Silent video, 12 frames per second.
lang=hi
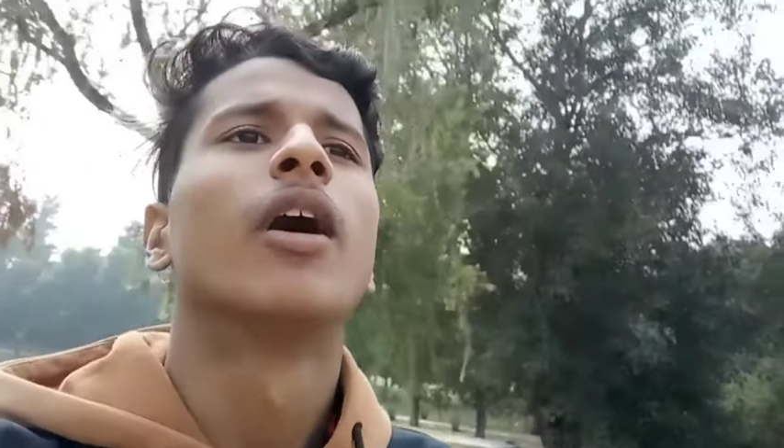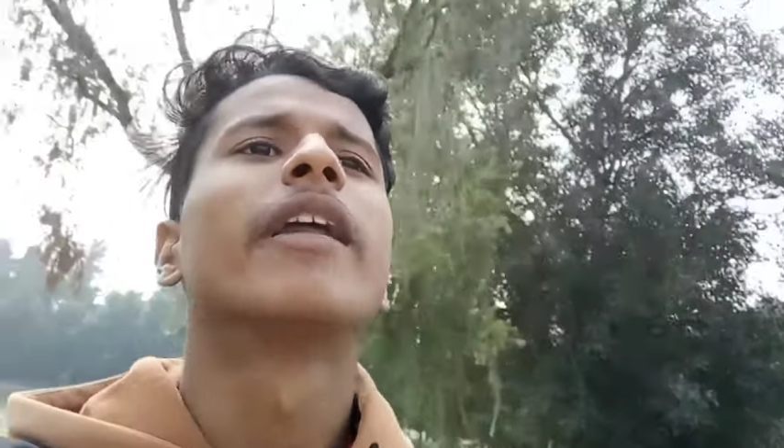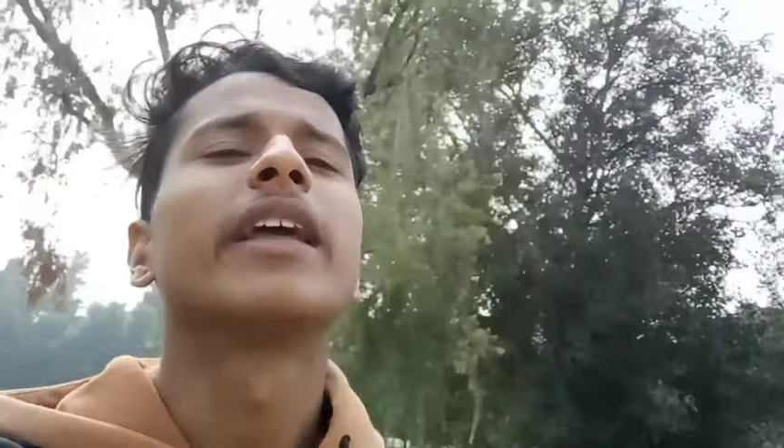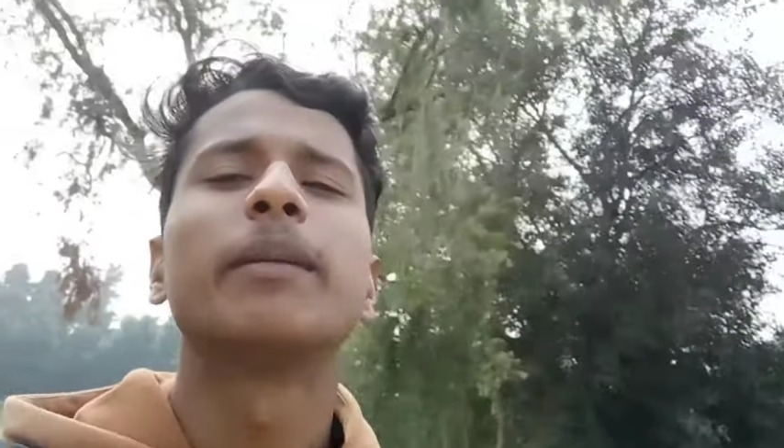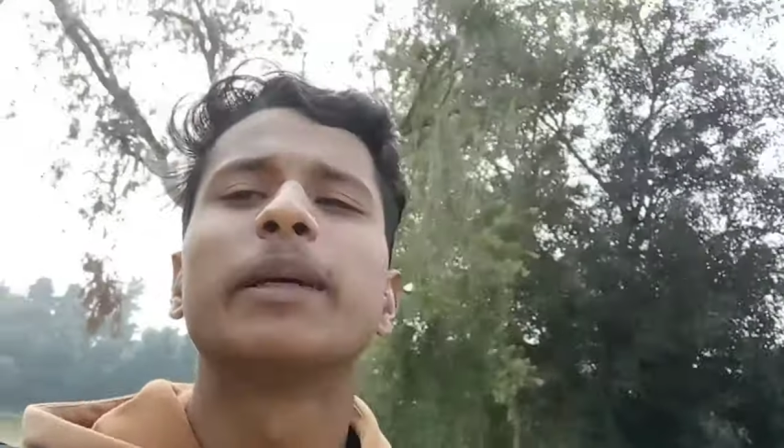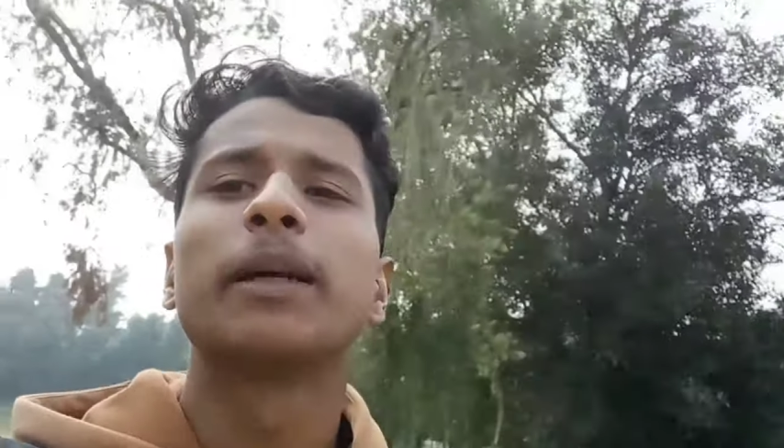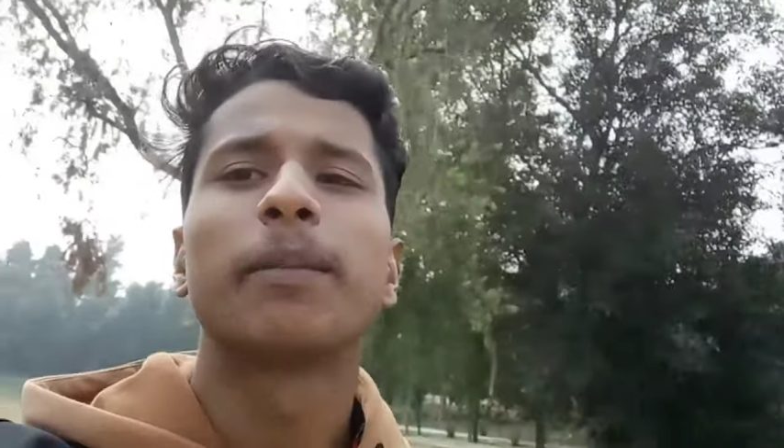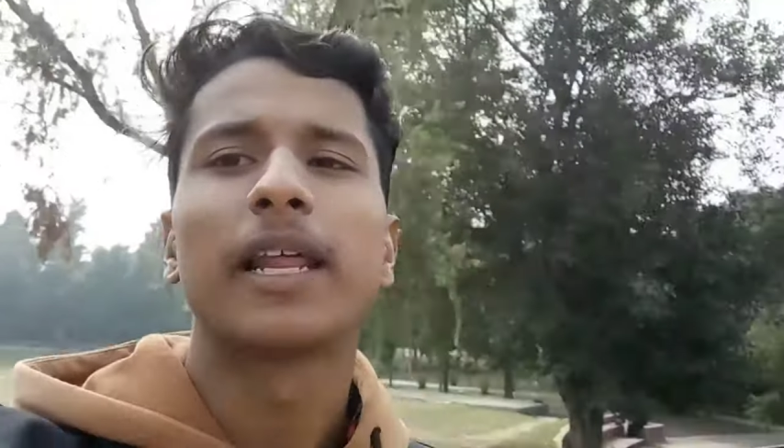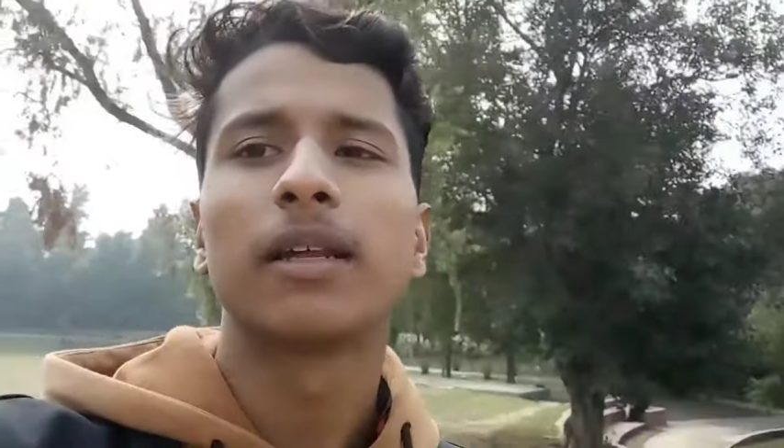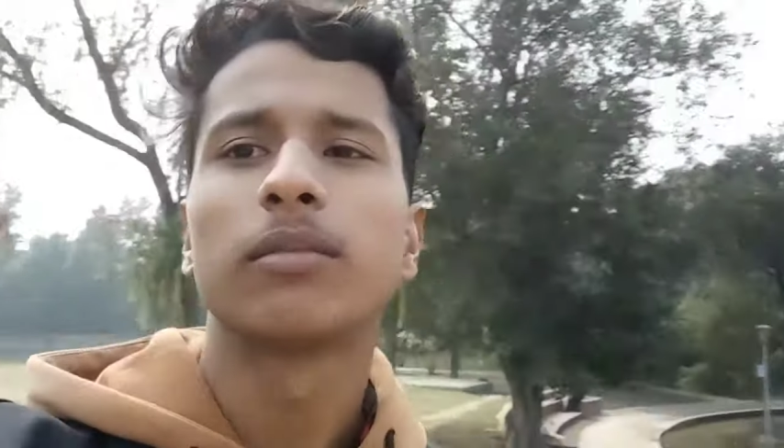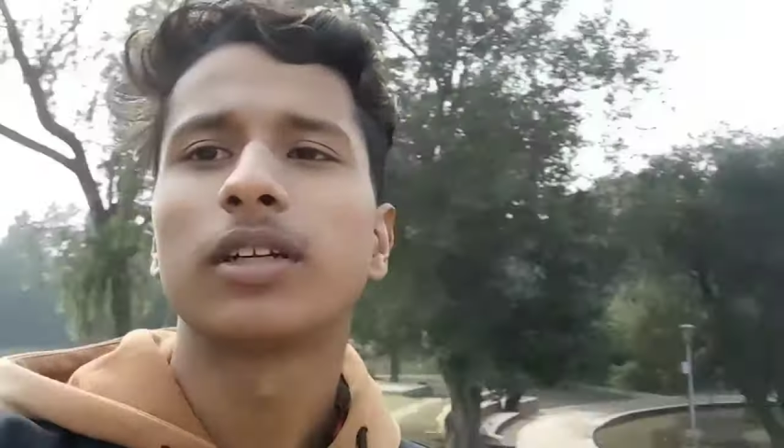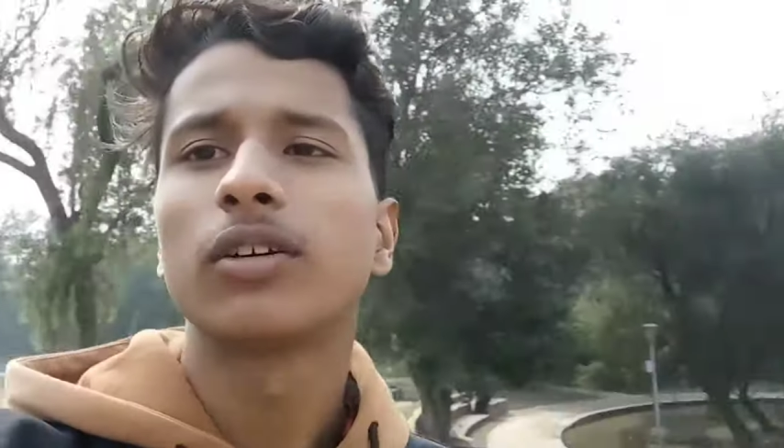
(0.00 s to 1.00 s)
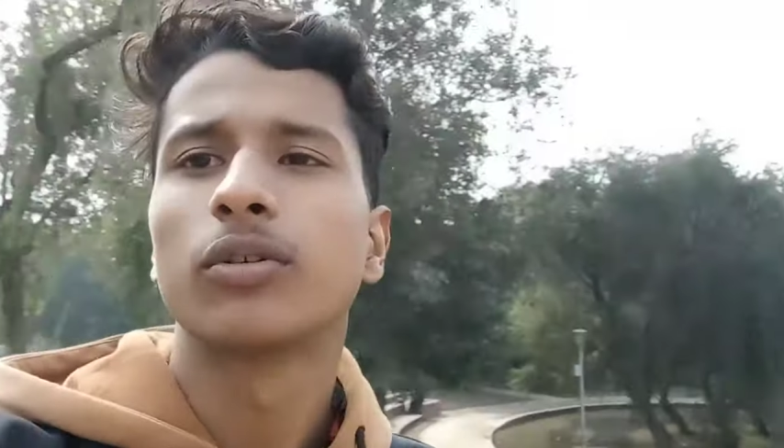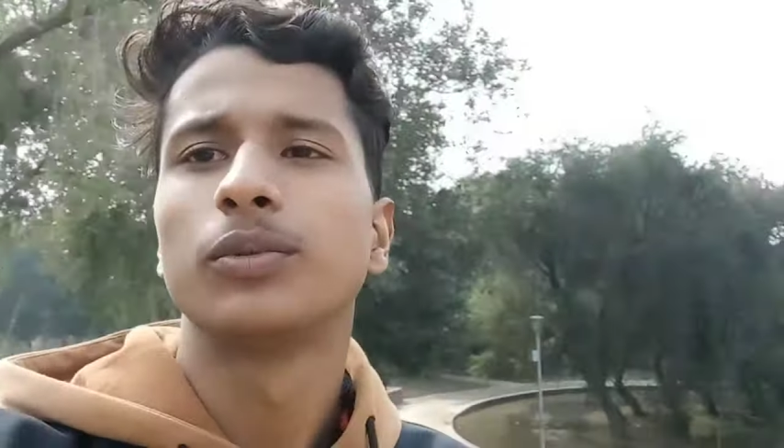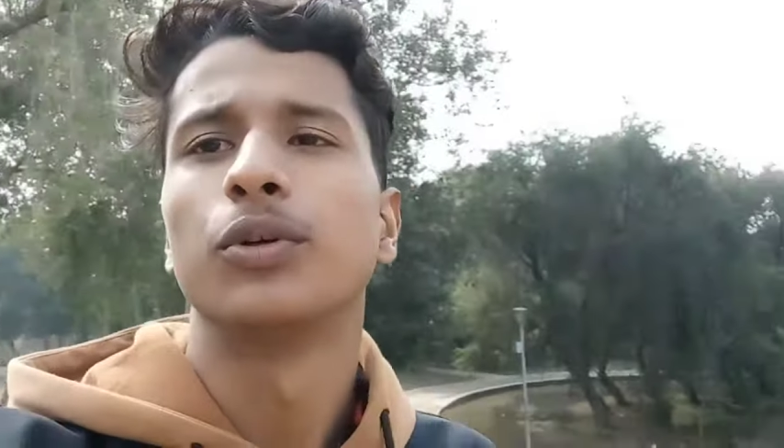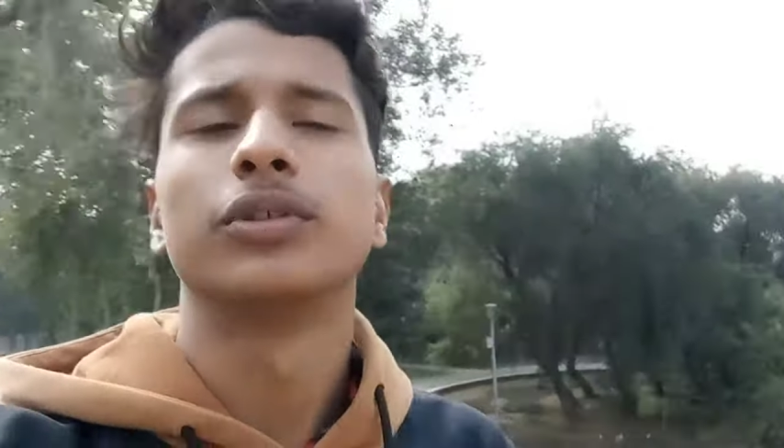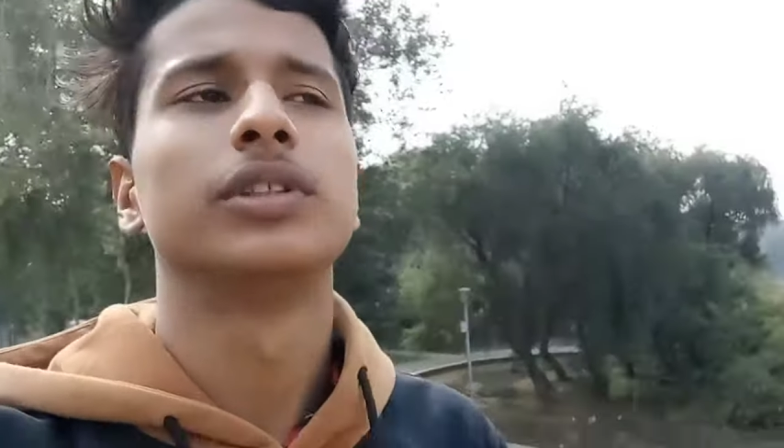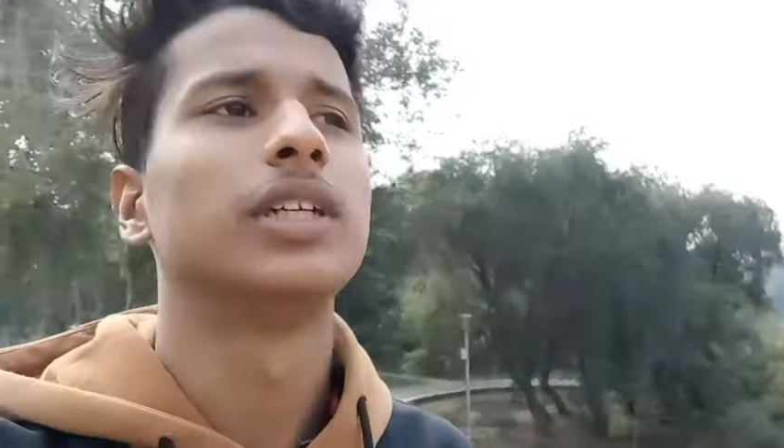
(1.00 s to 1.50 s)
और एक महीना पहले मैंने ग्रुप
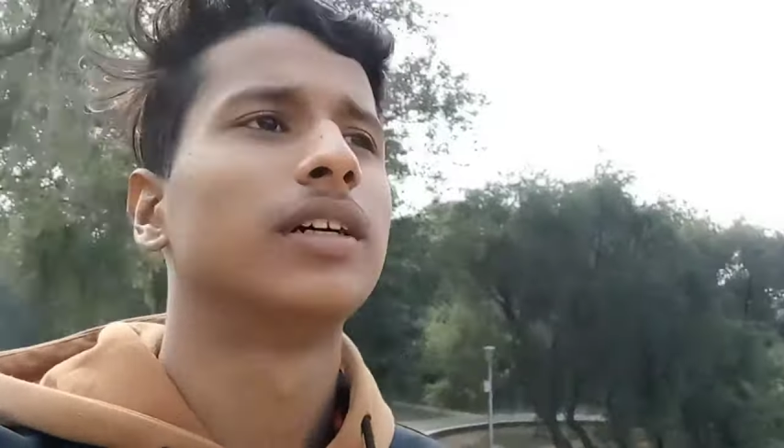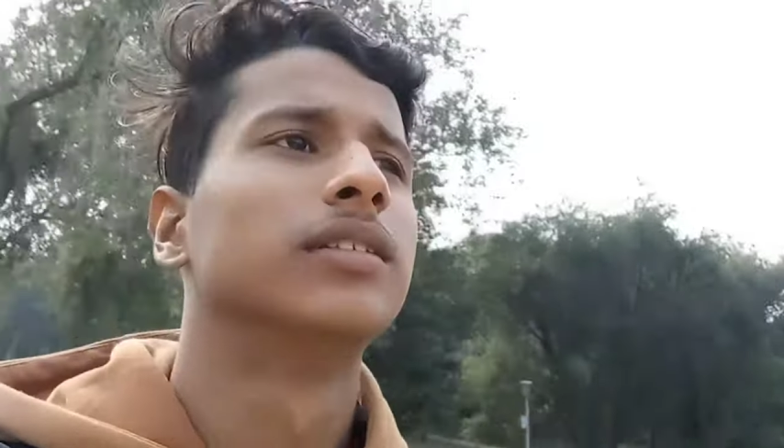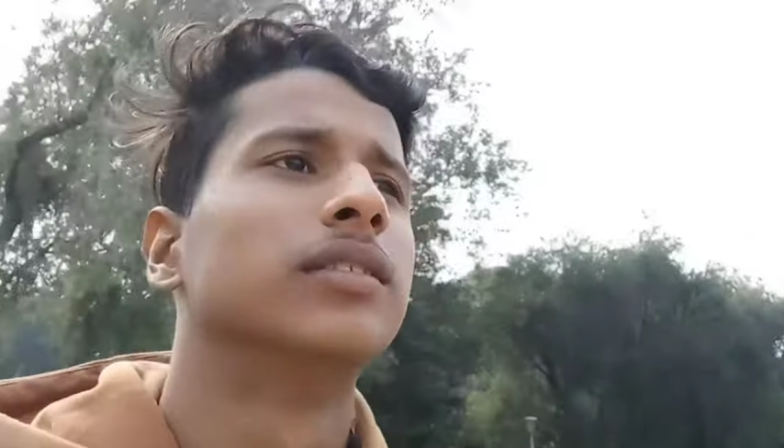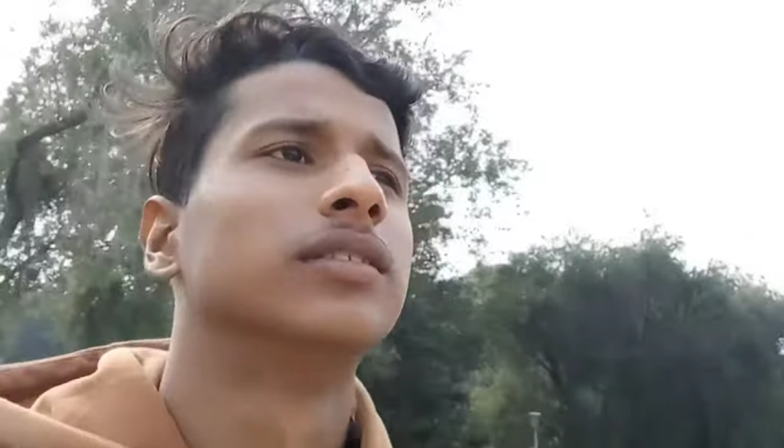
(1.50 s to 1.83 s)
छोड़ दिया